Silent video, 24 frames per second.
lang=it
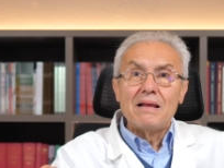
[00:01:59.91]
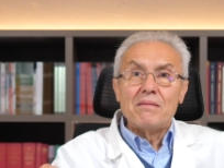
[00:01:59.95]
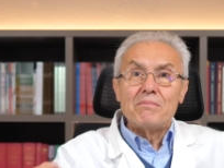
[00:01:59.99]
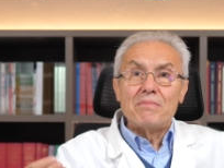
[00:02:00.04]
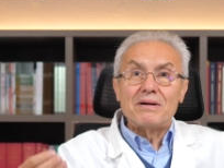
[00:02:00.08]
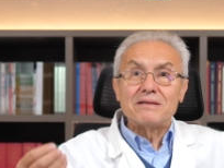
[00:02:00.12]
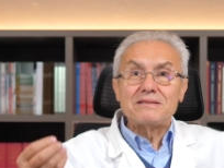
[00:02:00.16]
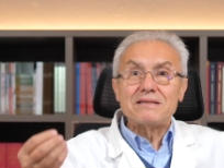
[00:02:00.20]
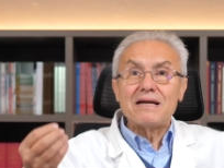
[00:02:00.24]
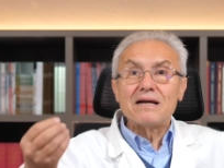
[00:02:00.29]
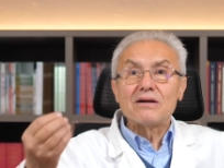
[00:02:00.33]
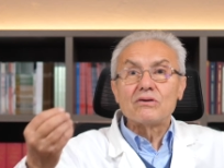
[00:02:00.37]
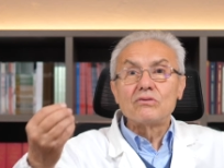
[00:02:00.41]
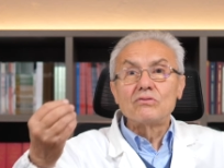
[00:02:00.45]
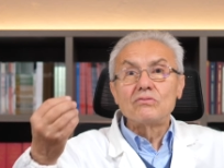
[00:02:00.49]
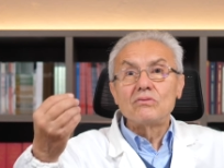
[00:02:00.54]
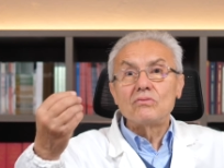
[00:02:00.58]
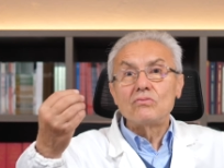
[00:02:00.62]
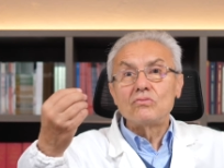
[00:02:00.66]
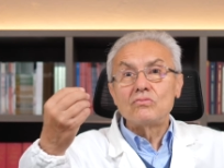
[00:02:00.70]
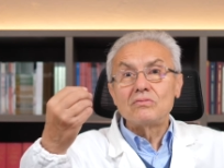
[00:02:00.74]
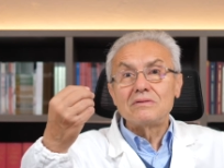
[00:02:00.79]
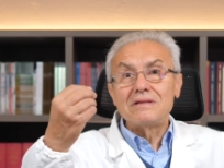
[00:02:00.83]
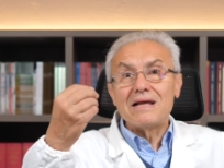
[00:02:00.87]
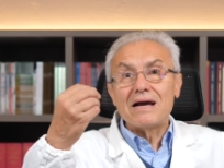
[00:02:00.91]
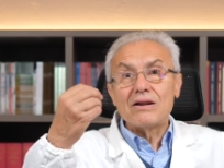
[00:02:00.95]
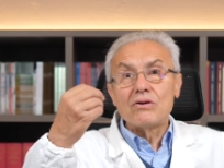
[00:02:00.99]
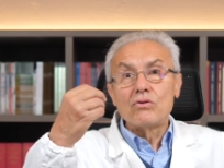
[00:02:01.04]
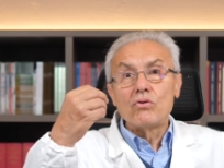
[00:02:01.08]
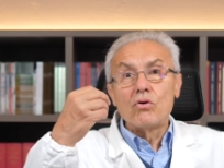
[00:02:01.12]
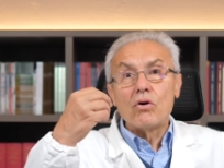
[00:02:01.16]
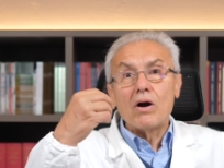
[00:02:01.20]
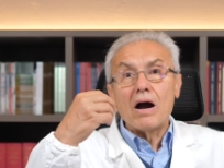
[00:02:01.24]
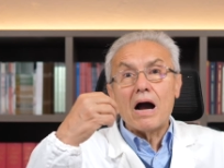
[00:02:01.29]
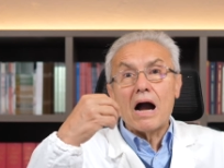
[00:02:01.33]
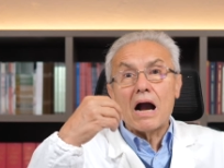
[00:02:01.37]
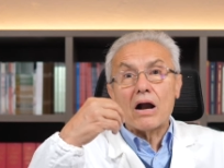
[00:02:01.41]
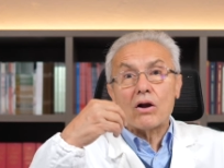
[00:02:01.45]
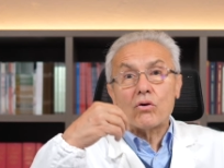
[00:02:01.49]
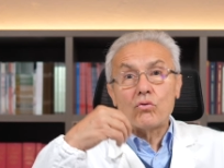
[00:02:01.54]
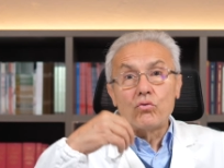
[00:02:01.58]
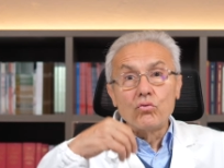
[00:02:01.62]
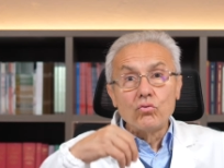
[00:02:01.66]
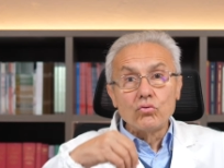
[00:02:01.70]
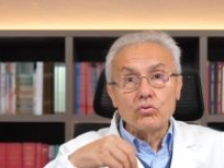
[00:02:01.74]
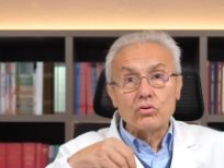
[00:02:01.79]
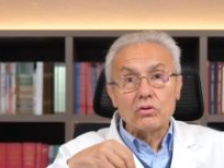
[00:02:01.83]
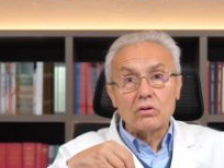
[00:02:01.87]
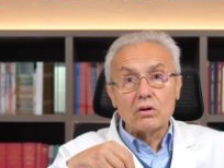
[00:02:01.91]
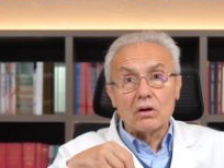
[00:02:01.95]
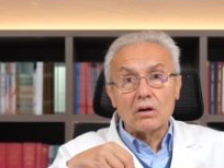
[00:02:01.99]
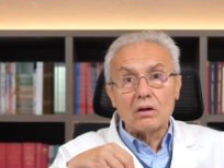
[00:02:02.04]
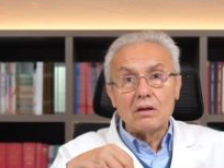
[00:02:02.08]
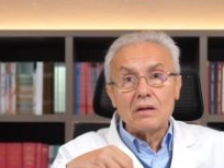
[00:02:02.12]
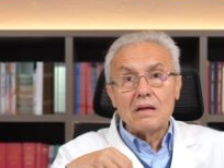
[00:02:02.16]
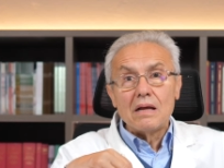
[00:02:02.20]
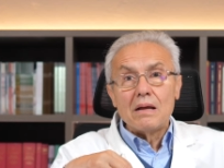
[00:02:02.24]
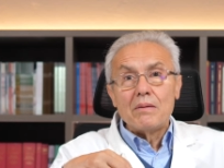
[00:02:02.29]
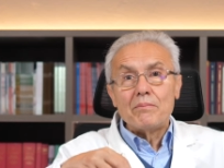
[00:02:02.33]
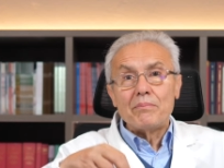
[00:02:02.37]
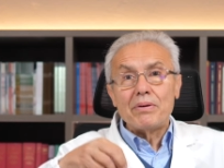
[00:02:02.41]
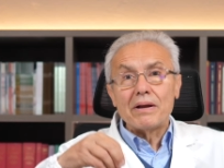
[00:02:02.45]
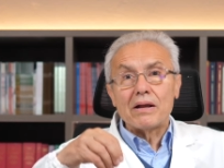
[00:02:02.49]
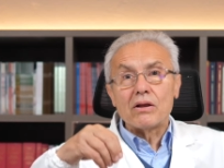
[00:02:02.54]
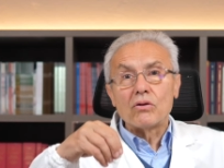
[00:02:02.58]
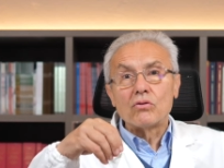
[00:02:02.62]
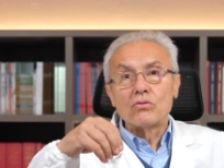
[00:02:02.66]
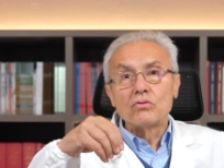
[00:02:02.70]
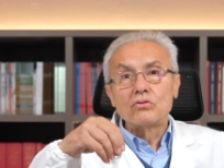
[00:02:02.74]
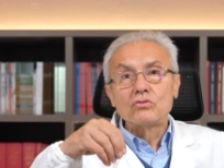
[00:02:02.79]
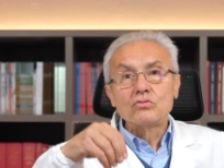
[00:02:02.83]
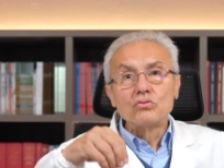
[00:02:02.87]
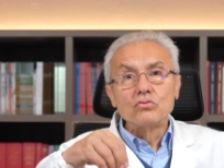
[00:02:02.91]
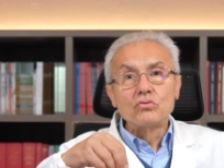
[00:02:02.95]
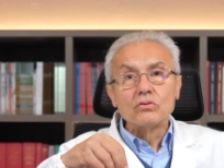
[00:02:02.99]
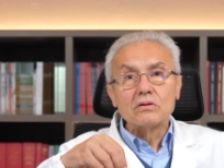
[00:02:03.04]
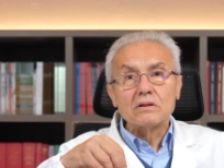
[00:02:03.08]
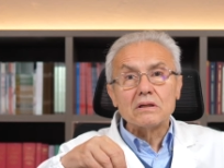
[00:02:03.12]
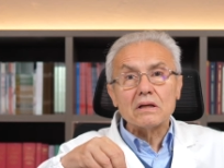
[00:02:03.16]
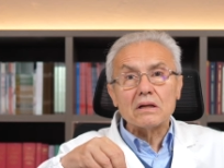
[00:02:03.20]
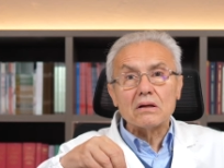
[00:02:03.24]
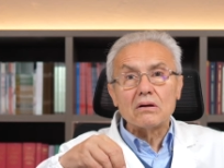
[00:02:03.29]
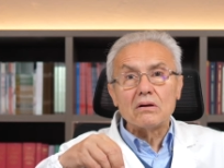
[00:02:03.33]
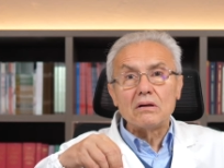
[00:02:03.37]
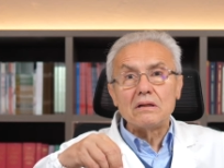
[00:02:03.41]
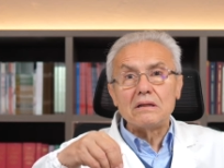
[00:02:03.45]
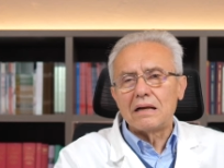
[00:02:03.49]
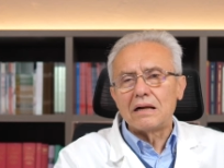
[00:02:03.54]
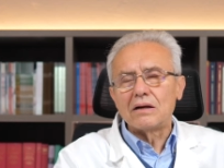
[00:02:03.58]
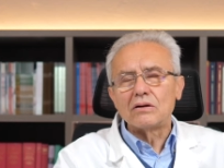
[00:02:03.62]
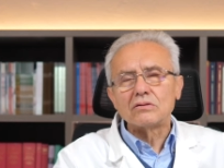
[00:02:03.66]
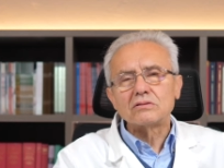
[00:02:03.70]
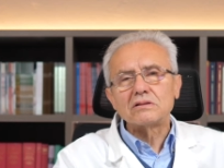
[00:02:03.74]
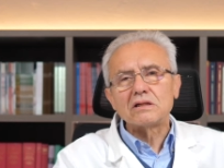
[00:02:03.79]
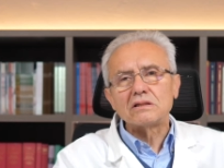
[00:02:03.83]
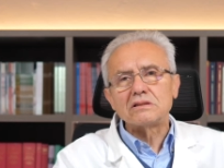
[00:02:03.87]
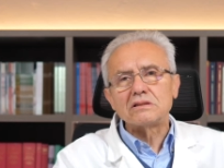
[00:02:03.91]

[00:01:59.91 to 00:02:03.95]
ma c'è anche un, un danno acuto perché lo zucchero nella nostra